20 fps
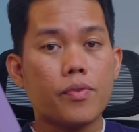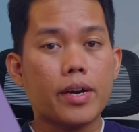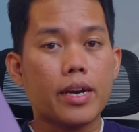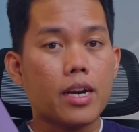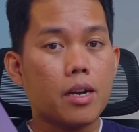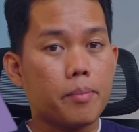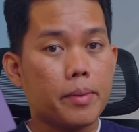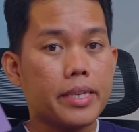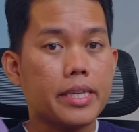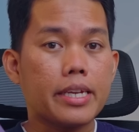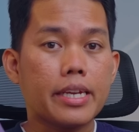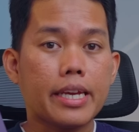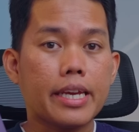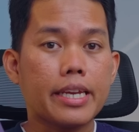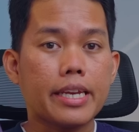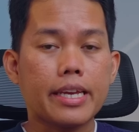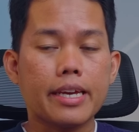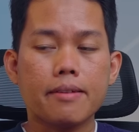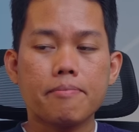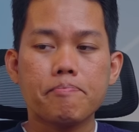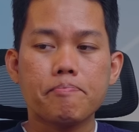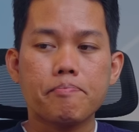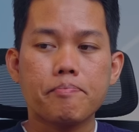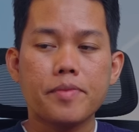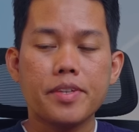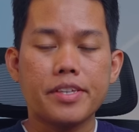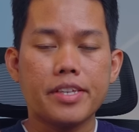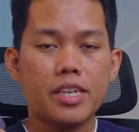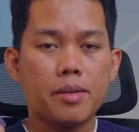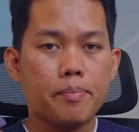far lebih nyenengin ya.
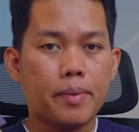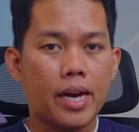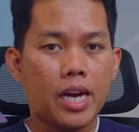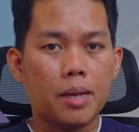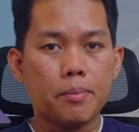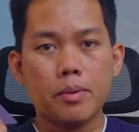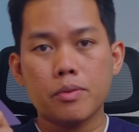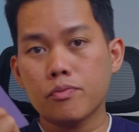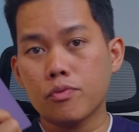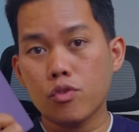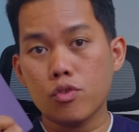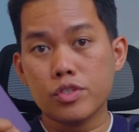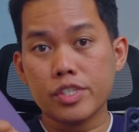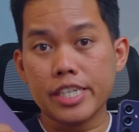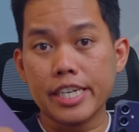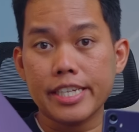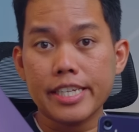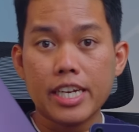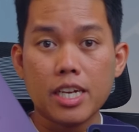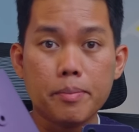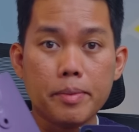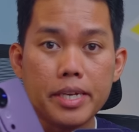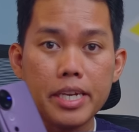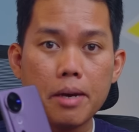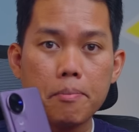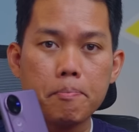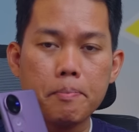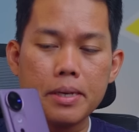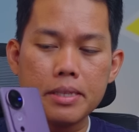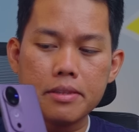Di sini pengalaman full screen lebih
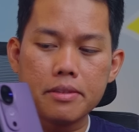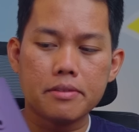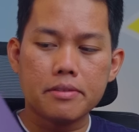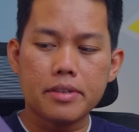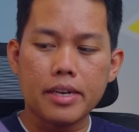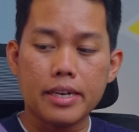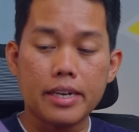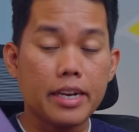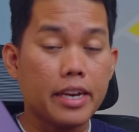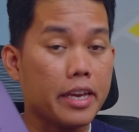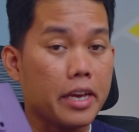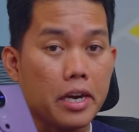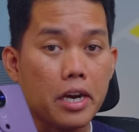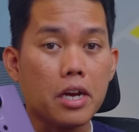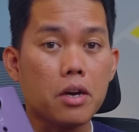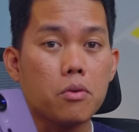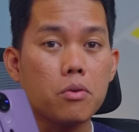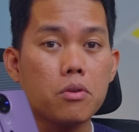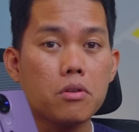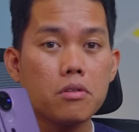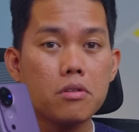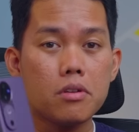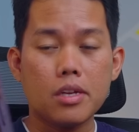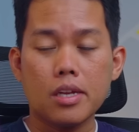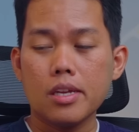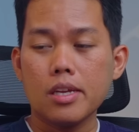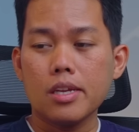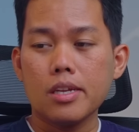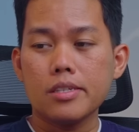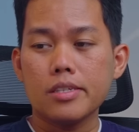dapat karena layar lengkung.
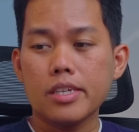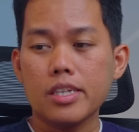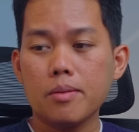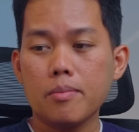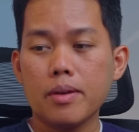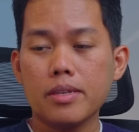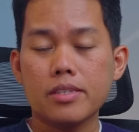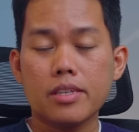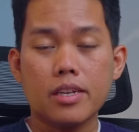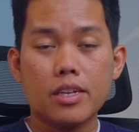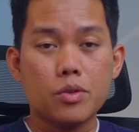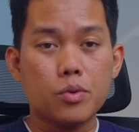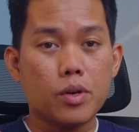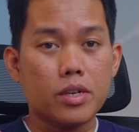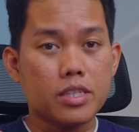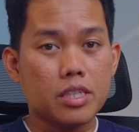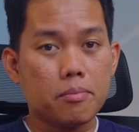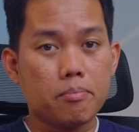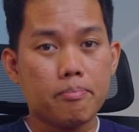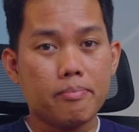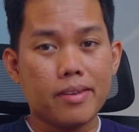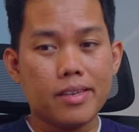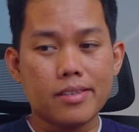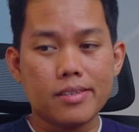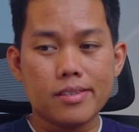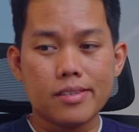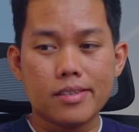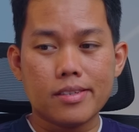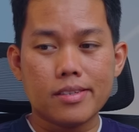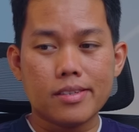Jadi bezelnya juga
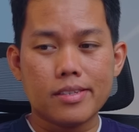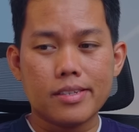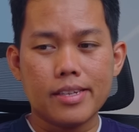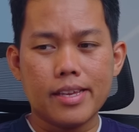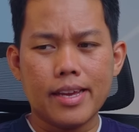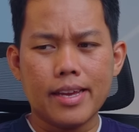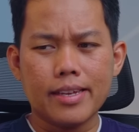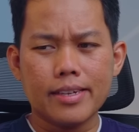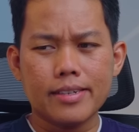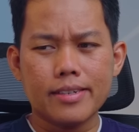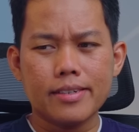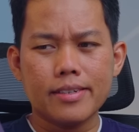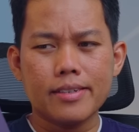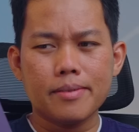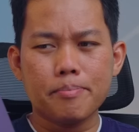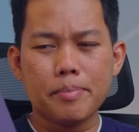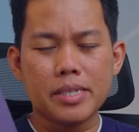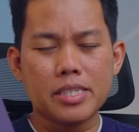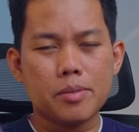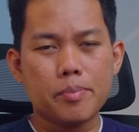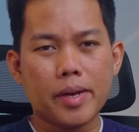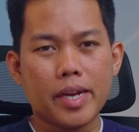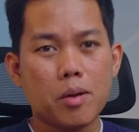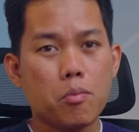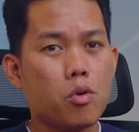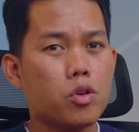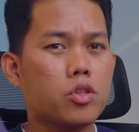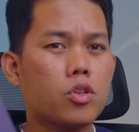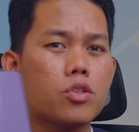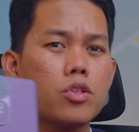tipis dan pas dipakai
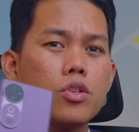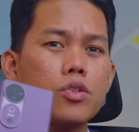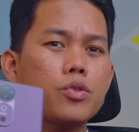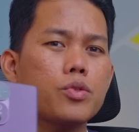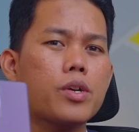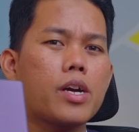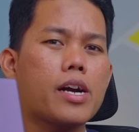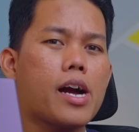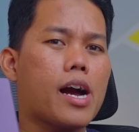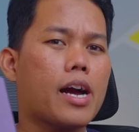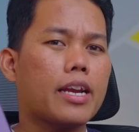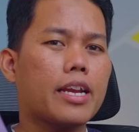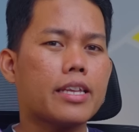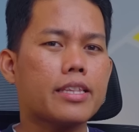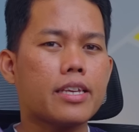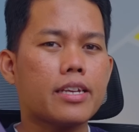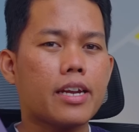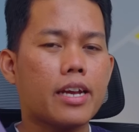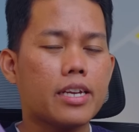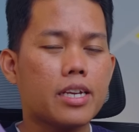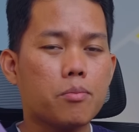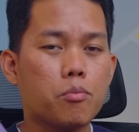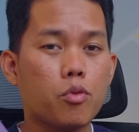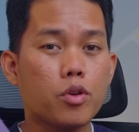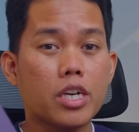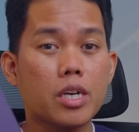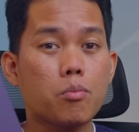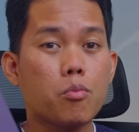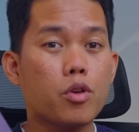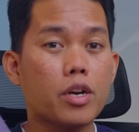buat nonton juga nggak kelihatan ada
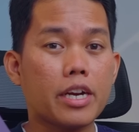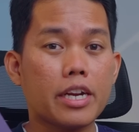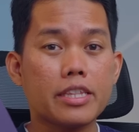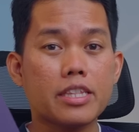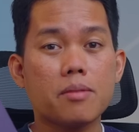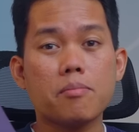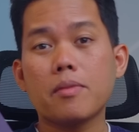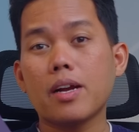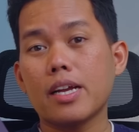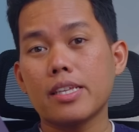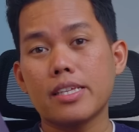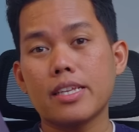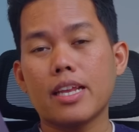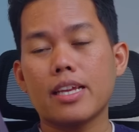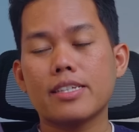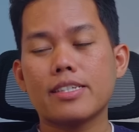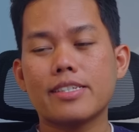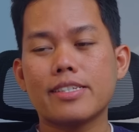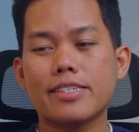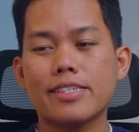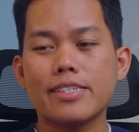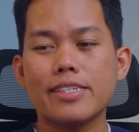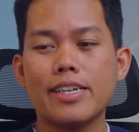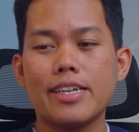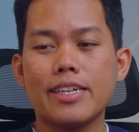border-border hitam nggak jelas.